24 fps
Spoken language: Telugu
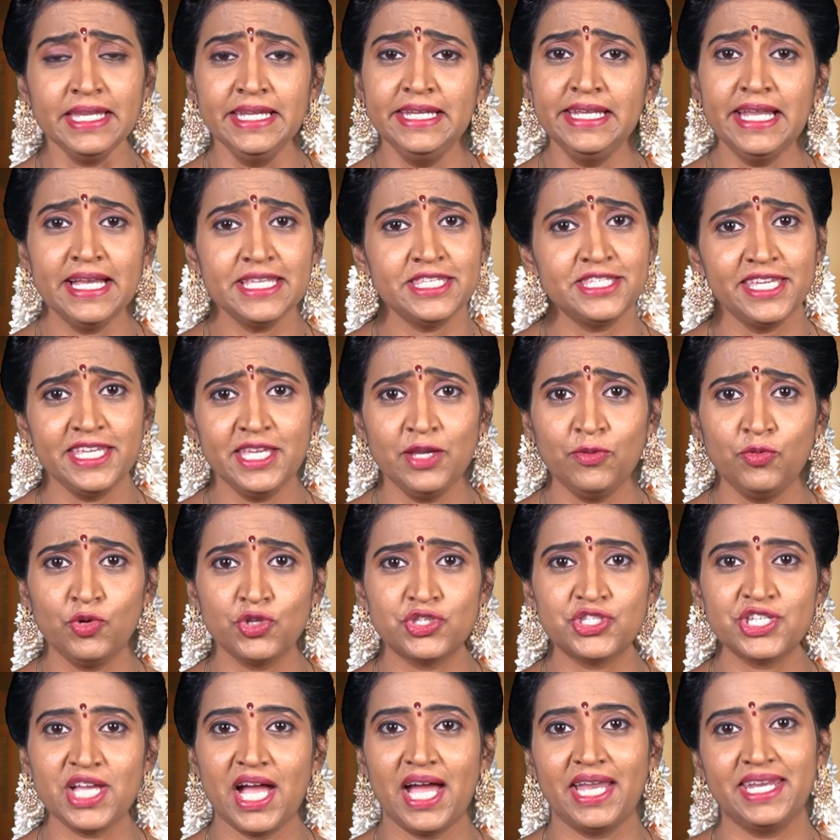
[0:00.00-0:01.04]
ఇలా
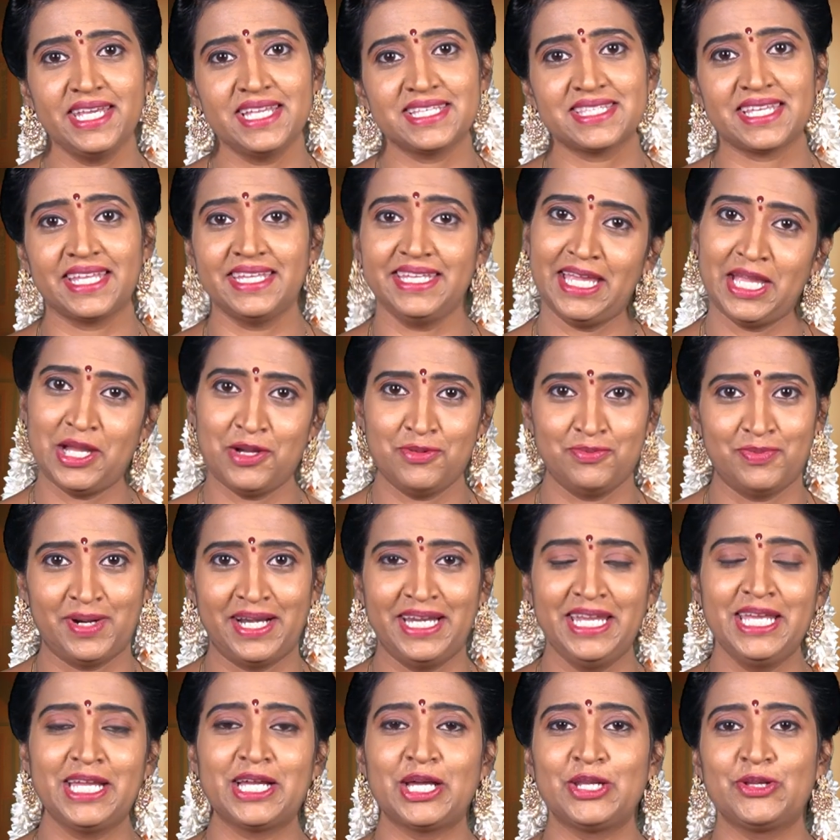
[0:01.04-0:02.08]
చెయ్యవచ్చా అనే సందేహం
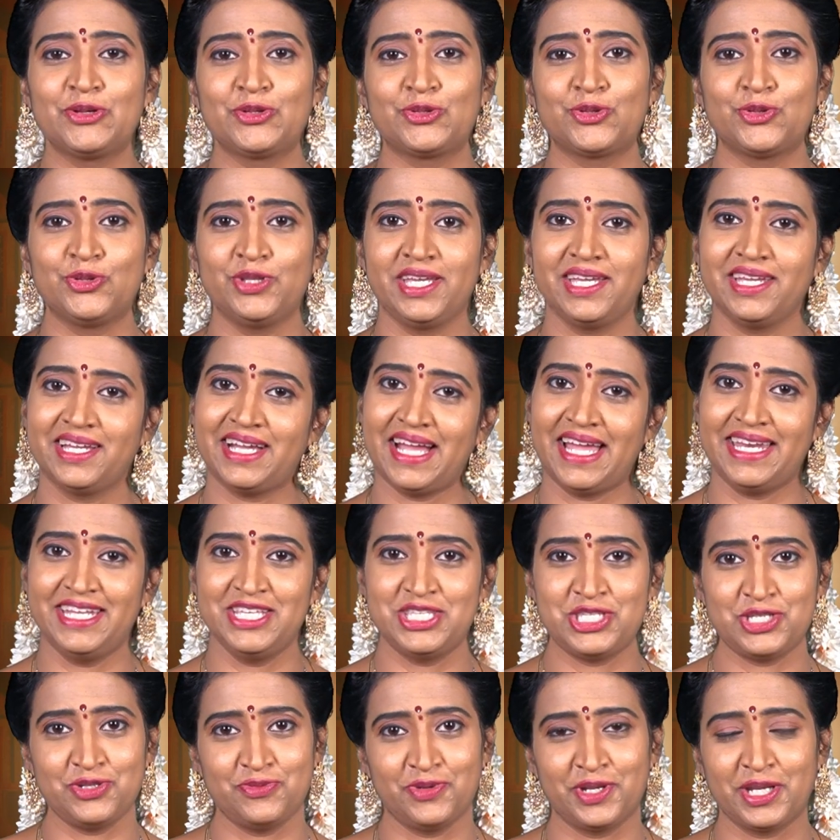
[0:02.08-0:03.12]
మళ్ళీ కలుగుతుంది కానీ
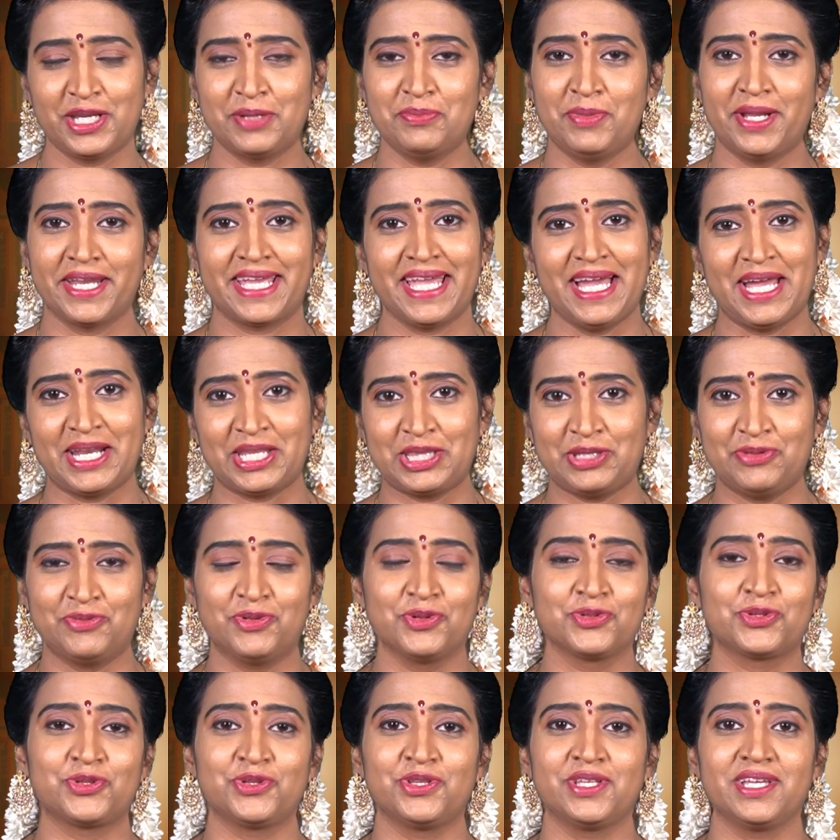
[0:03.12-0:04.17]
చివరికి మనకి
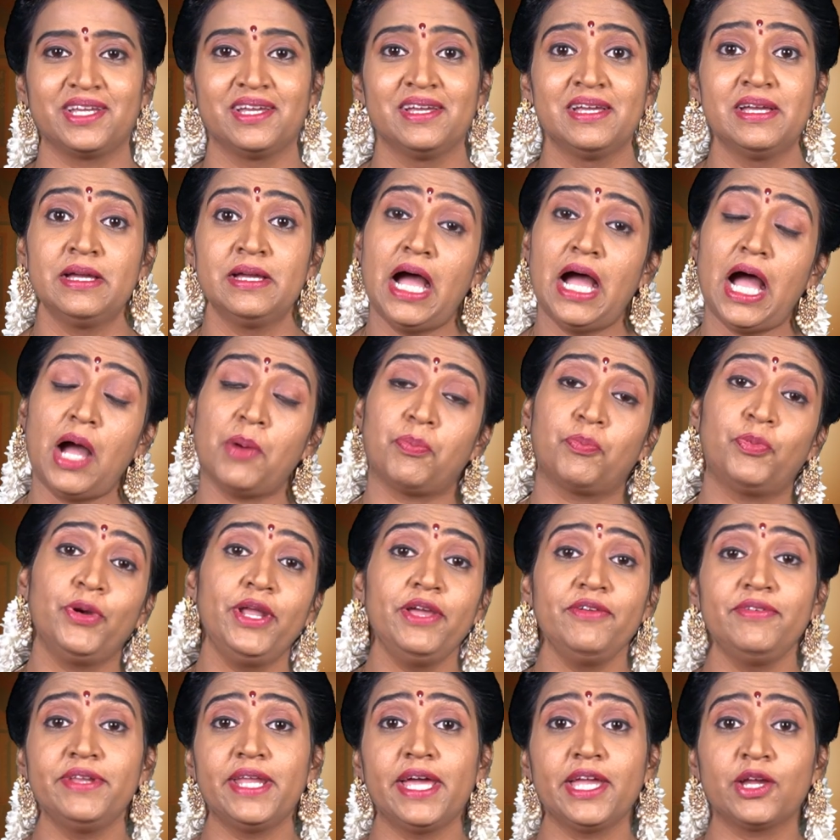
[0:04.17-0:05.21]
అర్థమవుతుంది అప్పుడే
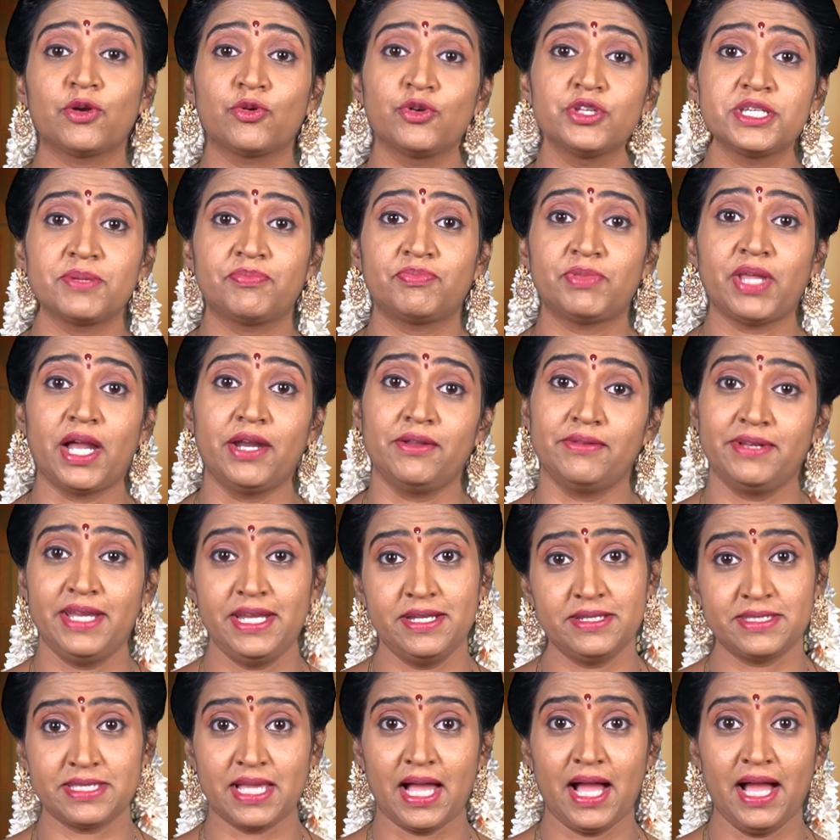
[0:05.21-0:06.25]
వినాయకుడు చెప్తాడు
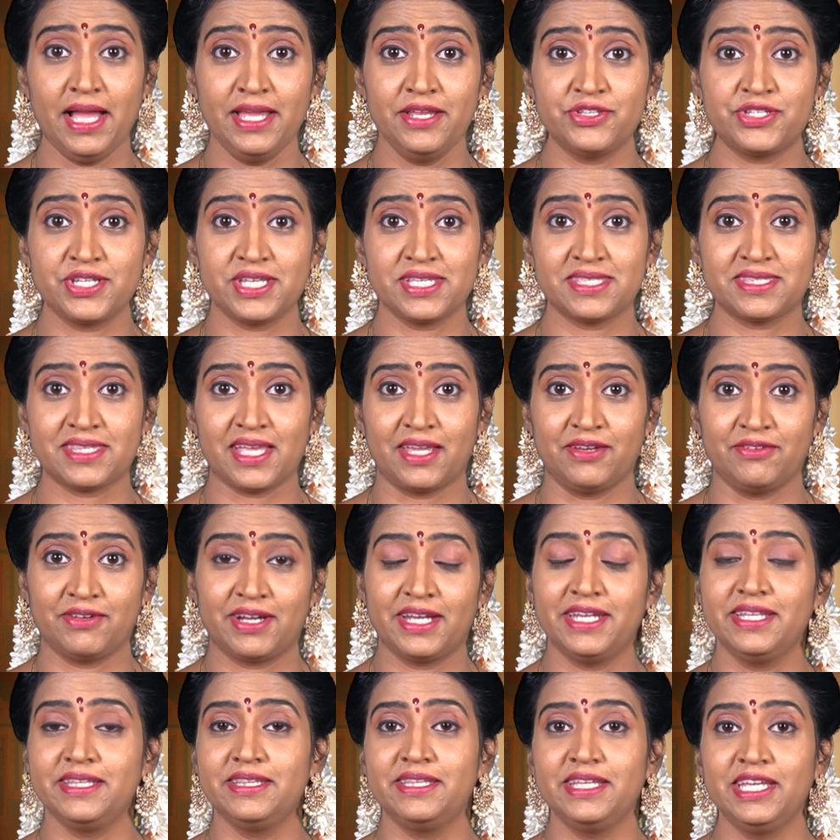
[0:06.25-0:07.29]
నేను సహాయం చేస్తాను
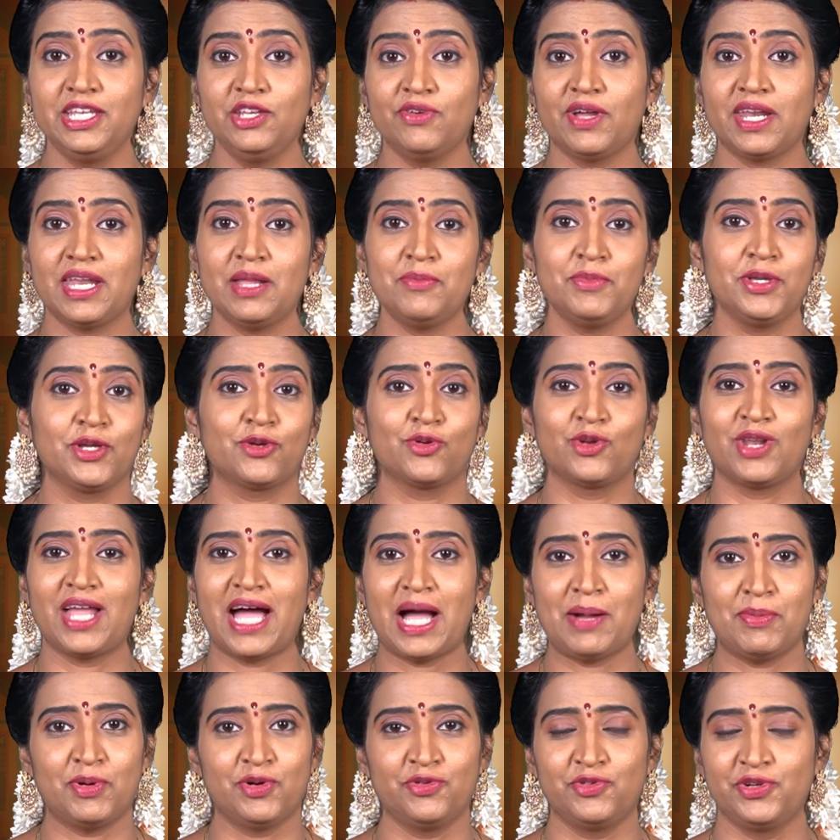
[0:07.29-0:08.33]
కానీ దీనివల్ల మీకు
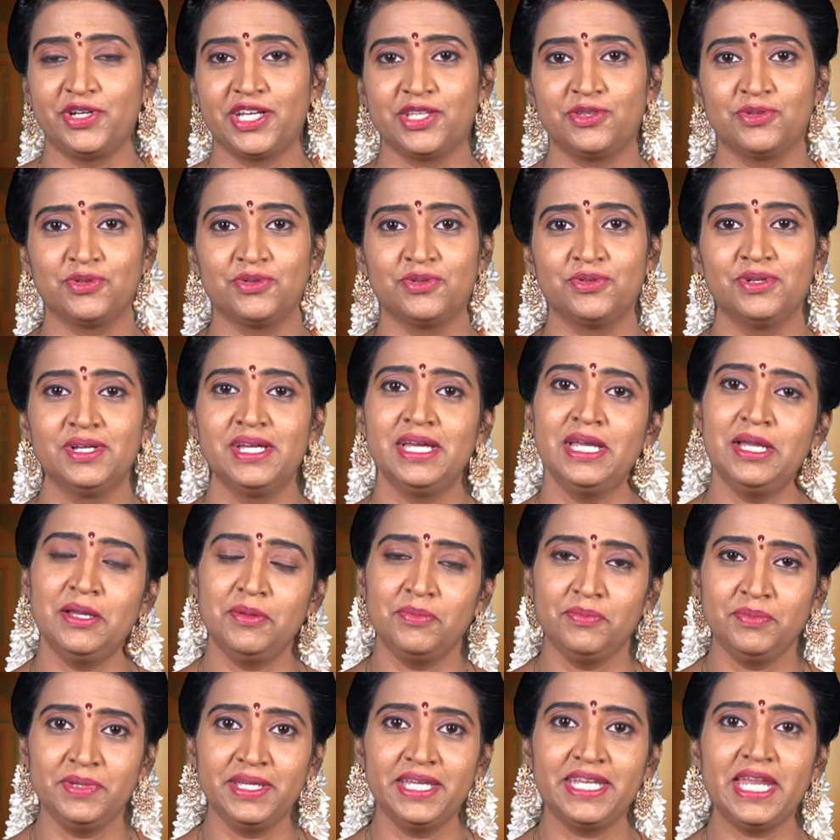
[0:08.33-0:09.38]
లాభం ఉండదు
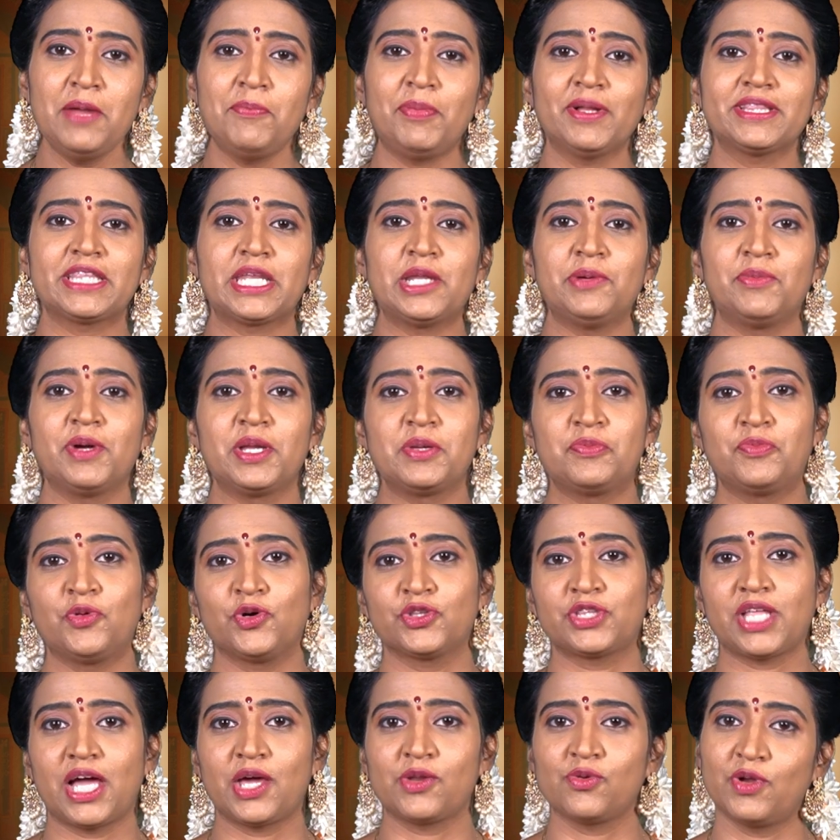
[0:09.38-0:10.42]
మీరే పతనం
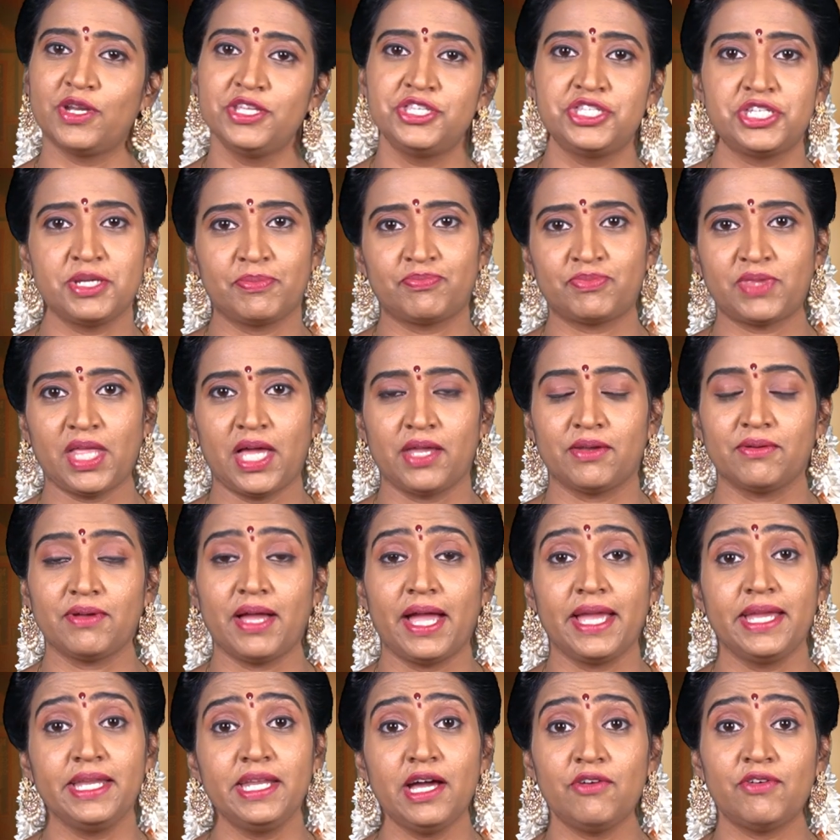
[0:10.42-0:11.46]
అయిపోతారు అని చెప్తారు
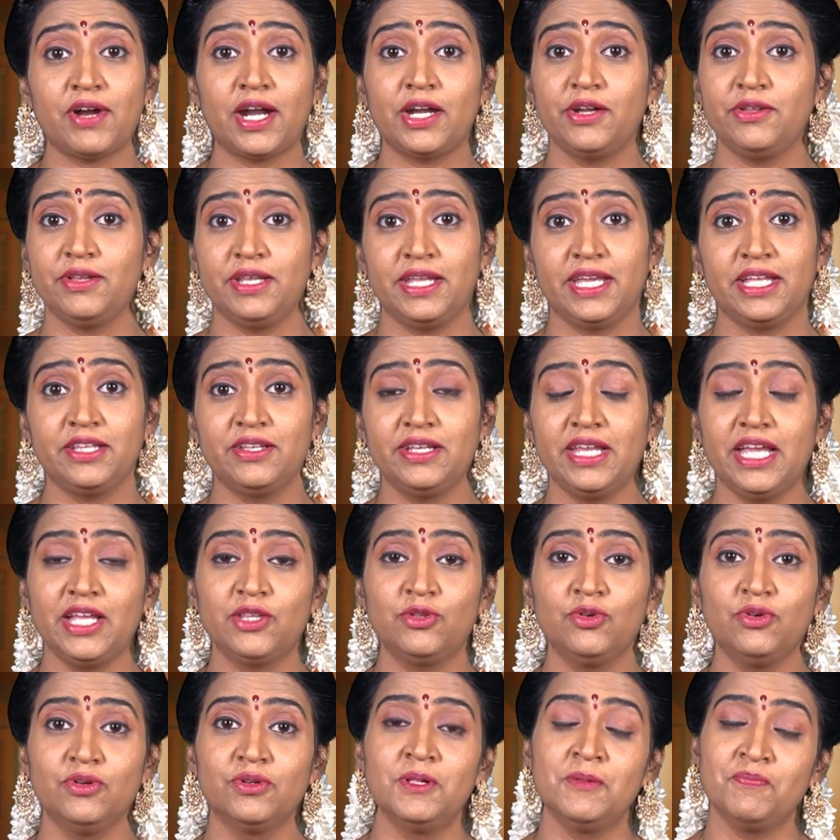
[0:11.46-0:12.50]
అయినా వాళ్ళు లేదు
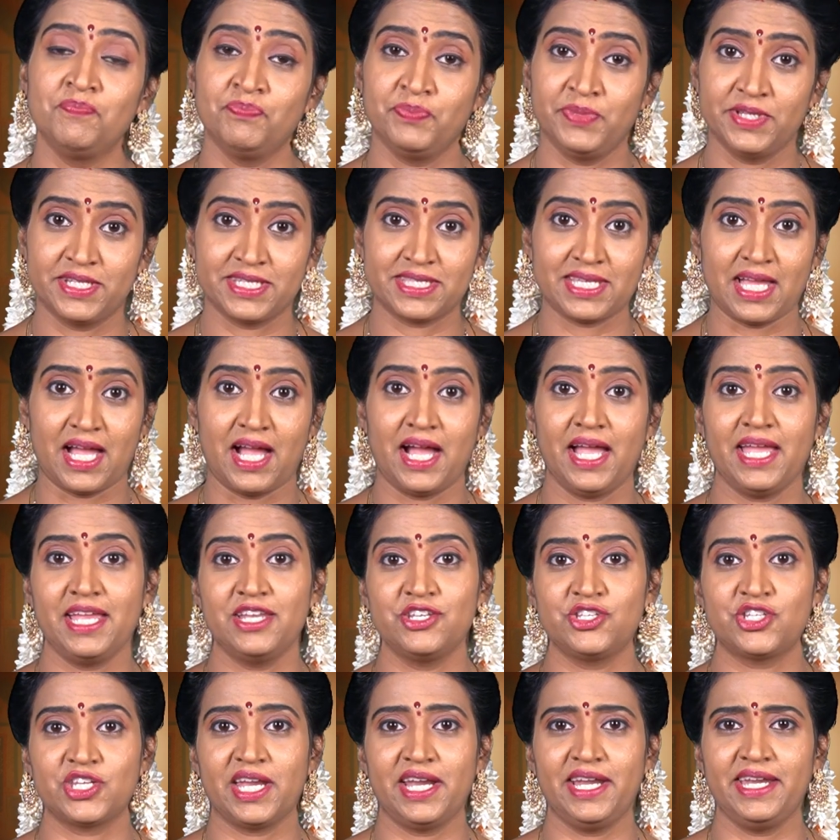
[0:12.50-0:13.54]
లేదు మీరు సహాయం
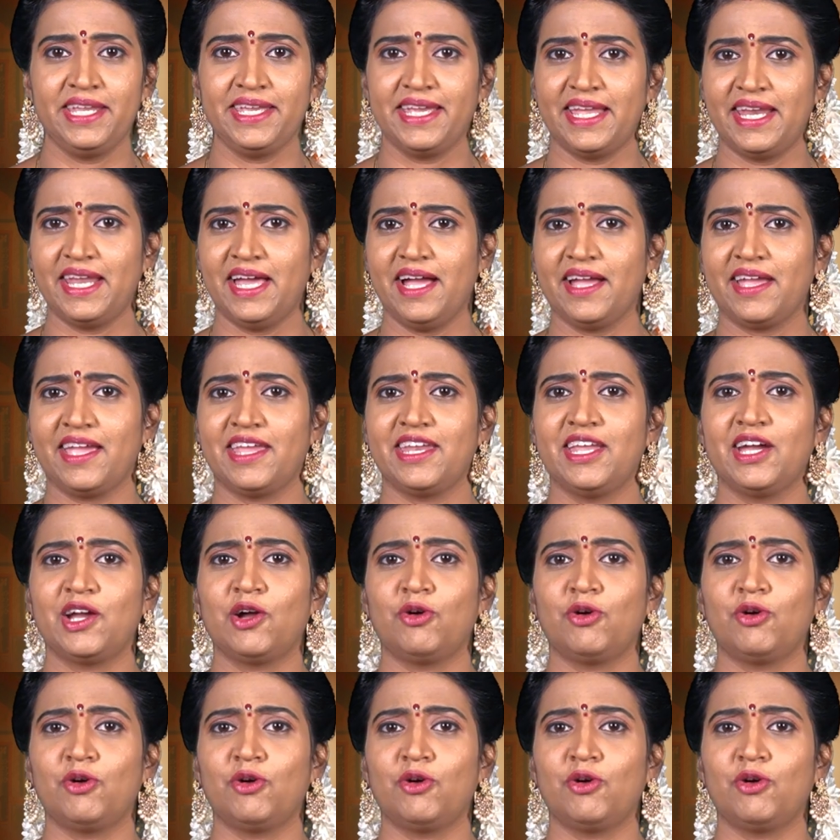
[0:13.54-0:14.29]
చేయండి ఎలాగైనా